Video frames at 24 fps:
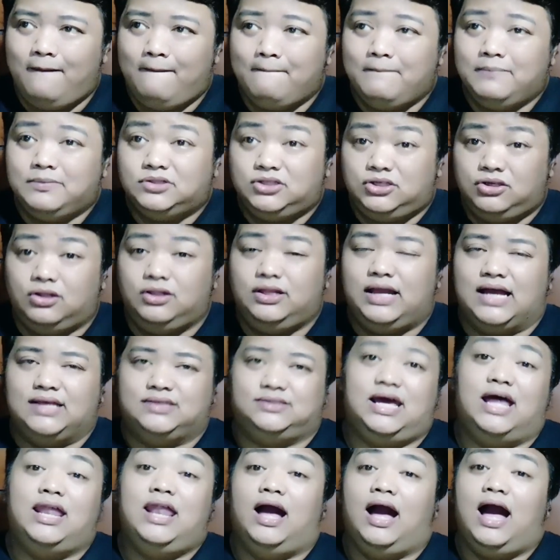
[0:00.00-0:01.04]
yun nga,
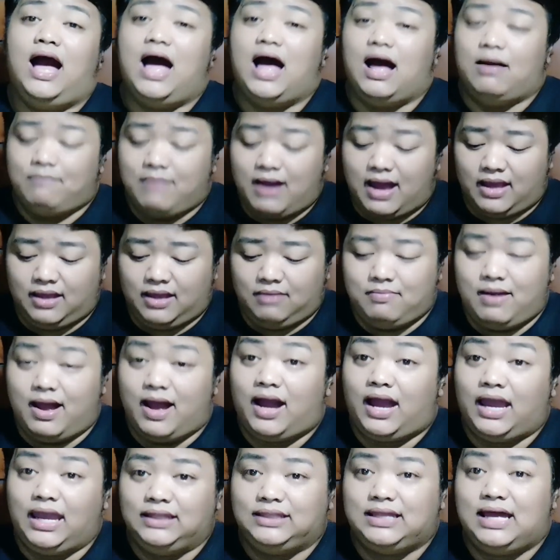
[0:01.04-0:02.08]
sana nga ma-
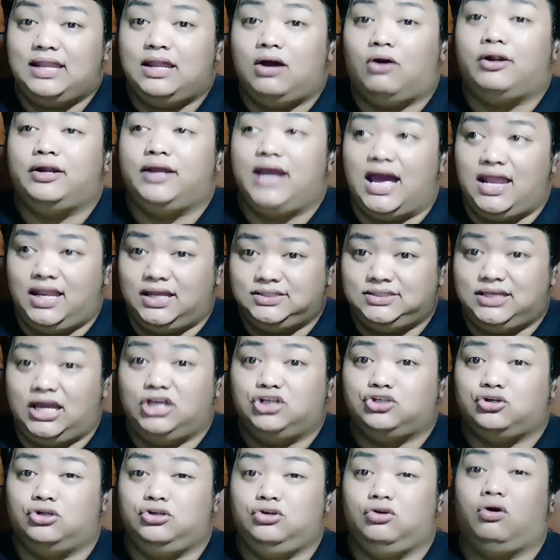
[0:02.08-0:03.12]
makita na
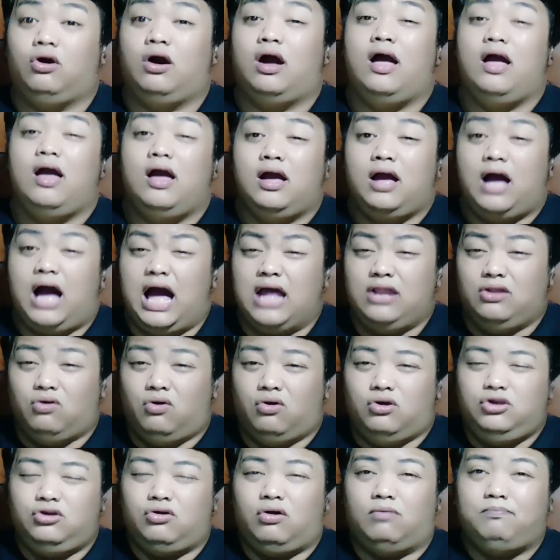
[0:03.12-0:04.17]
organization yung ano,
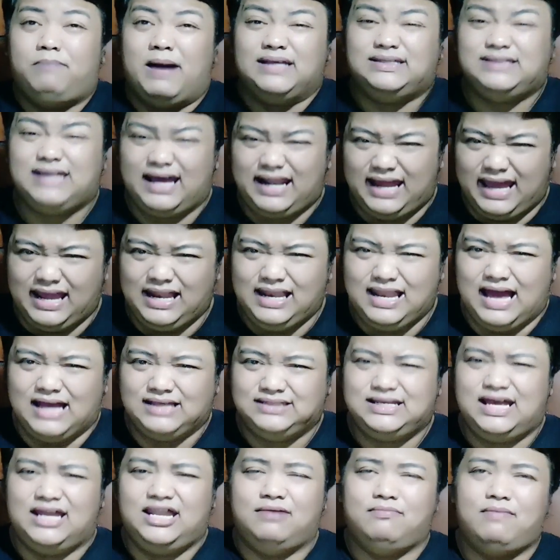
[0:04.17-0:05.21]
yung pasarela.
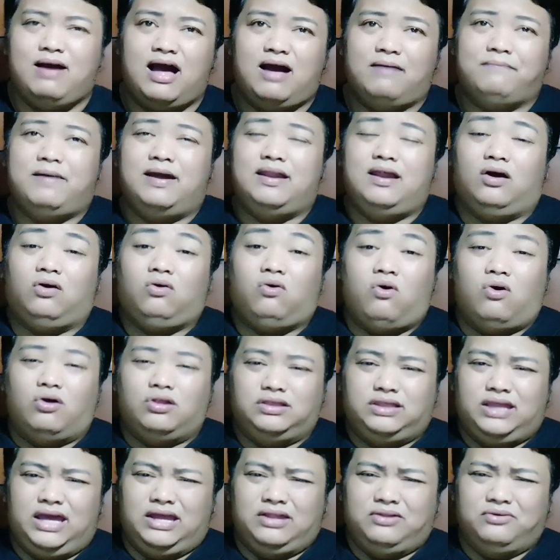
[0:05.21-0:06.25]
Sana mahaba ng
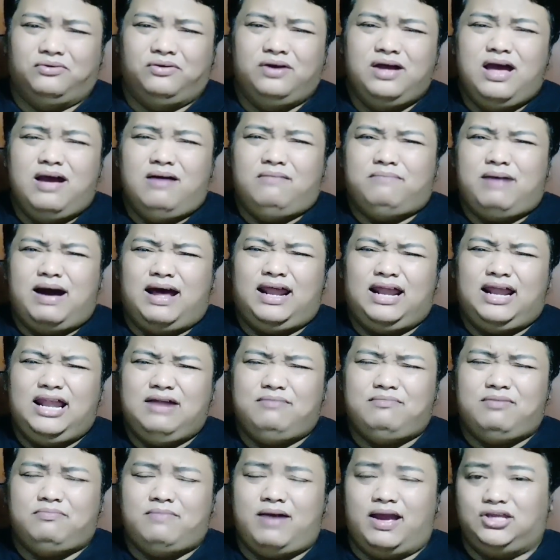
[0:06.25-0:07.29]
konti, no? Para
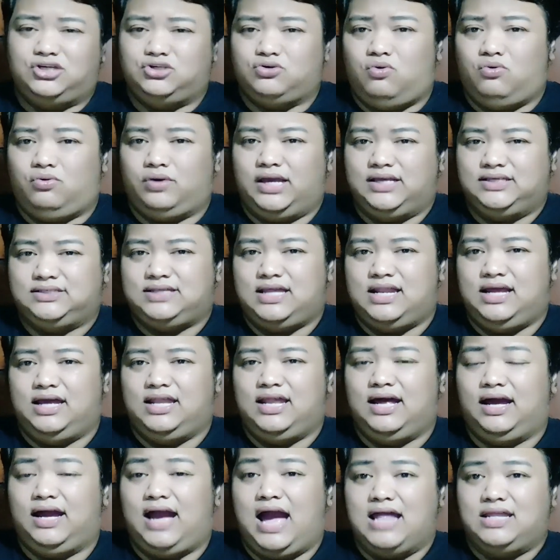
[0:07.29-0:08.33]
naman ma-showcase talaga
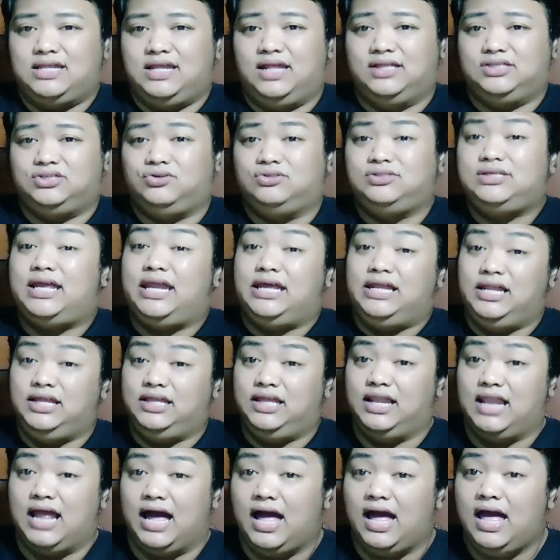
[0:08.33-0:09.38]
ng candidate sa sarili
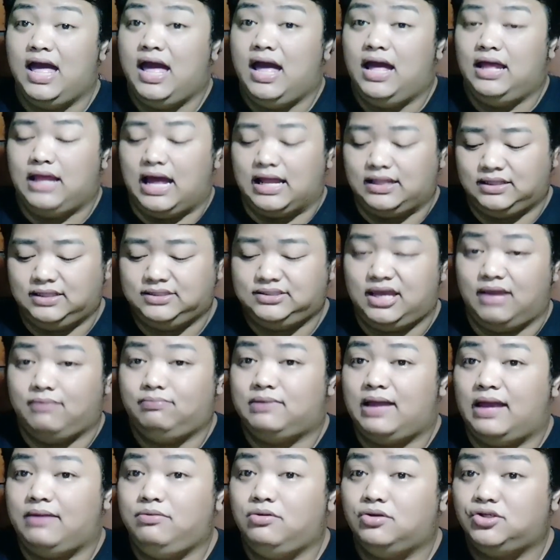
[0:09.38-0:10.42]
nila. At the same
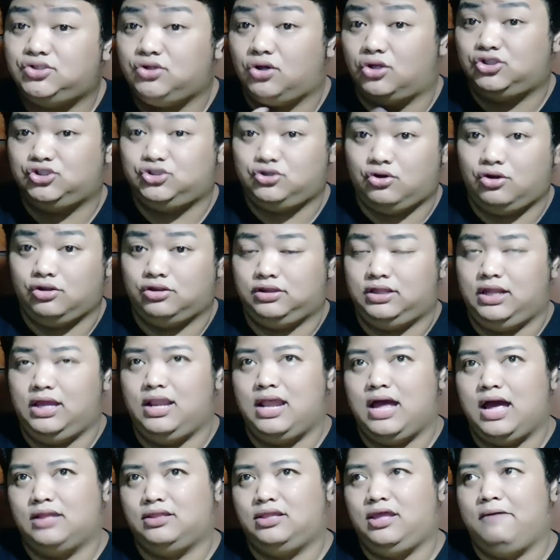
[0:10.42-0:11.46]
time, yung suot-suot
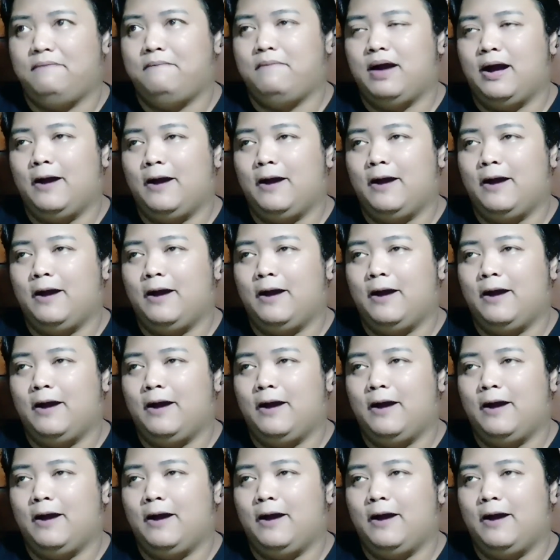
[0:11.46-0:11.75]
nila, ba diba?